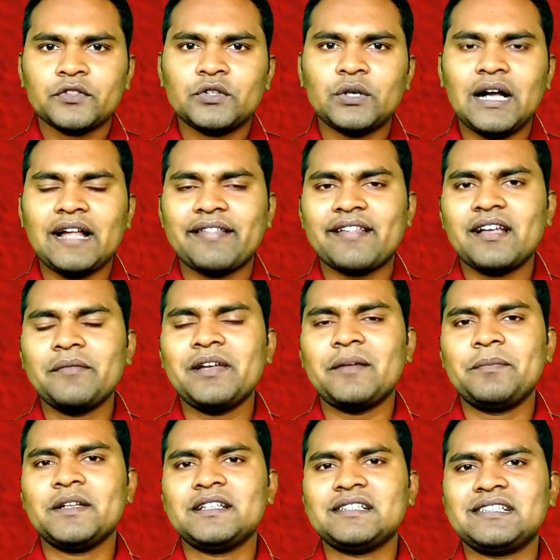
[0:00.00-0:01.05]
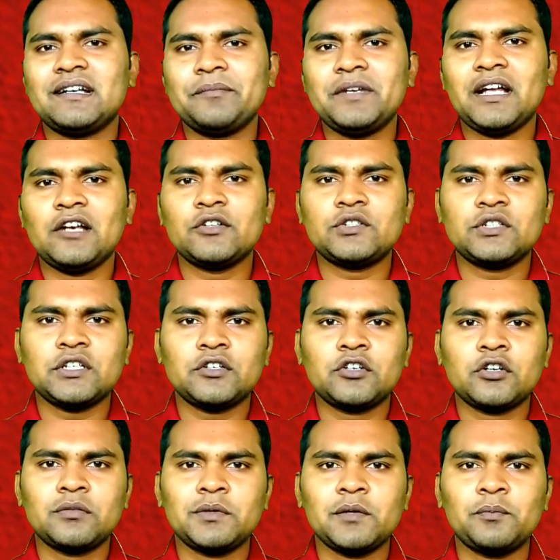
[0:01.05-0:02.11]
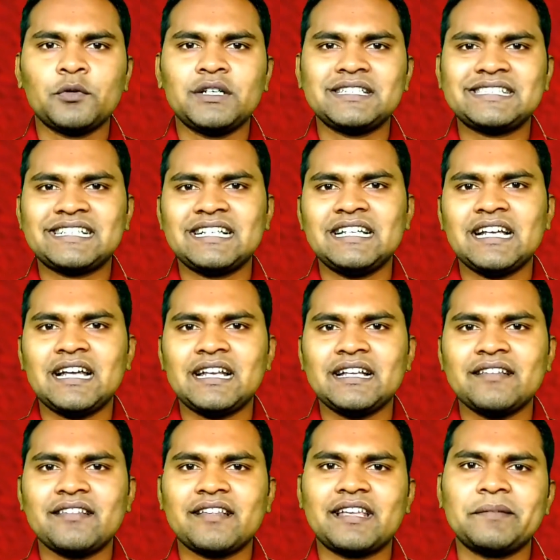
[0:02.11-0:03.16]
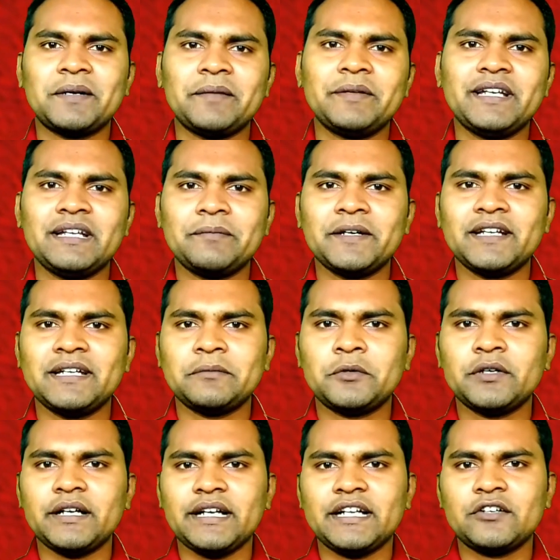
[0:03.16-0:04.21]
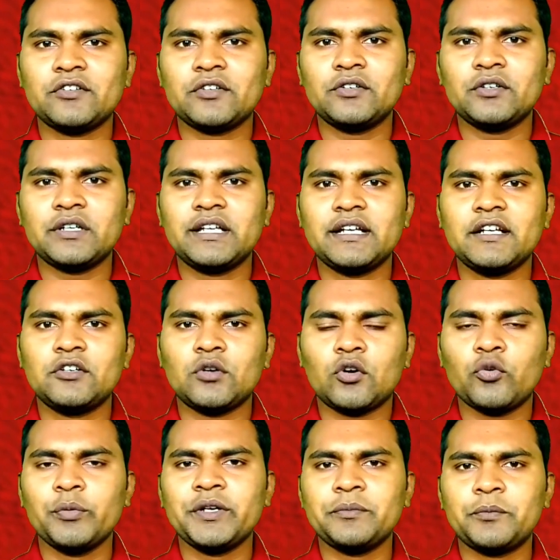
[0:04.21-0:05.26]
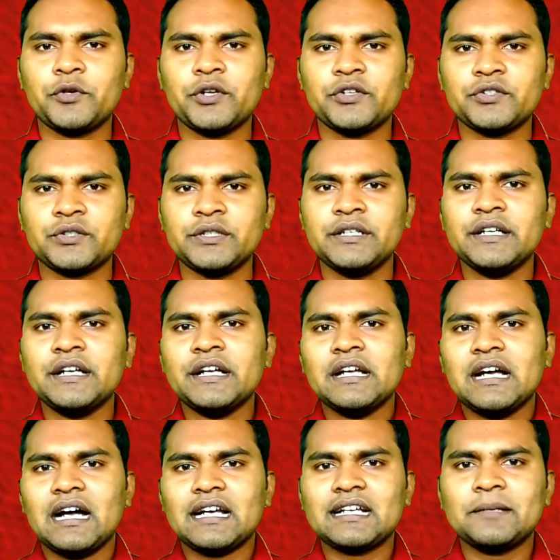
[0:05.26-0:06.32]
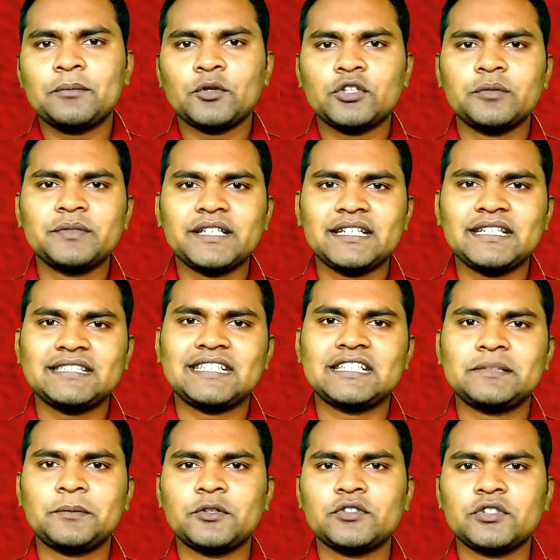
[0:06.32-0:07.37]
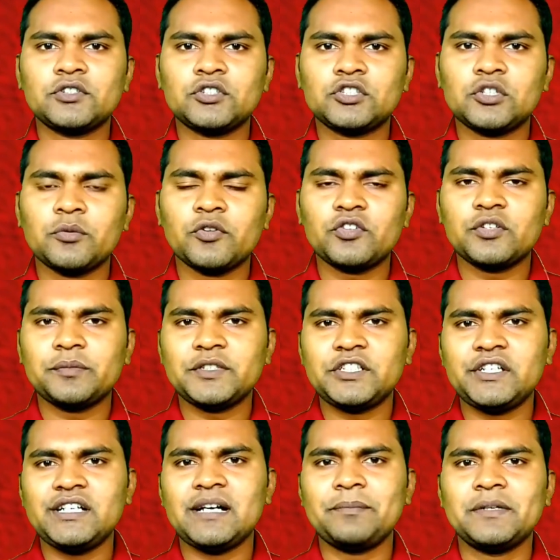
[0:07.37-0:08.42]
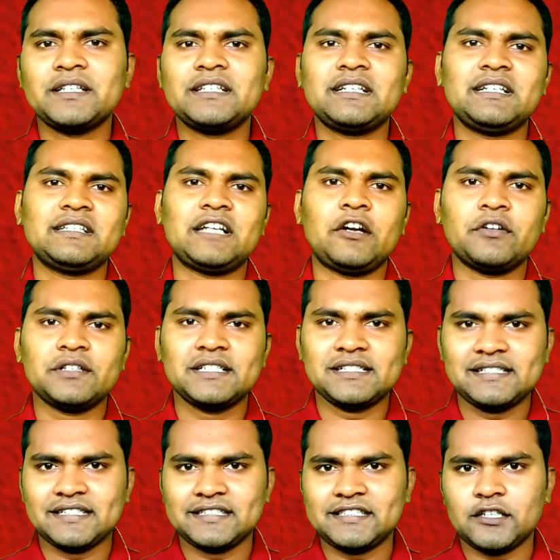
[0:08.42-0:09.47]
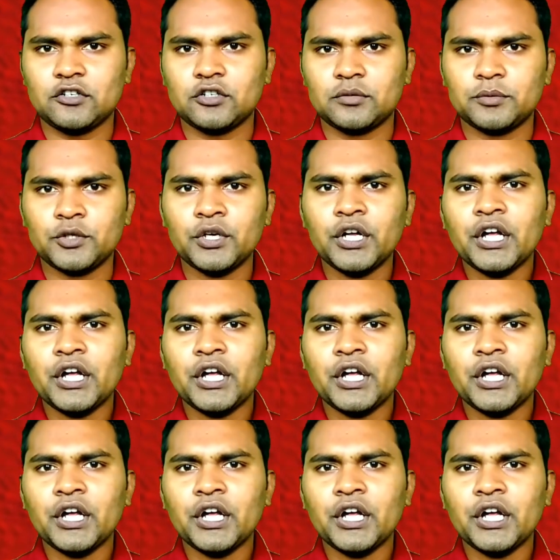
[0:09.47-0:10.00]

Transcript: তো আজকে আমি আপনাদের সামনে আলোচনা করব পুলিশ ক্লিয়ারেন্স কিভাবে নেবেন এবং এর জন্য কী কী ডকুমেন্ট প্রয়োজন আর কি প্রথম থেকে শেষ পর্যন্ত সমস্ত বিষয়ে আপনাদেরকে ধারণা দেওয়ার চেষ্টা করব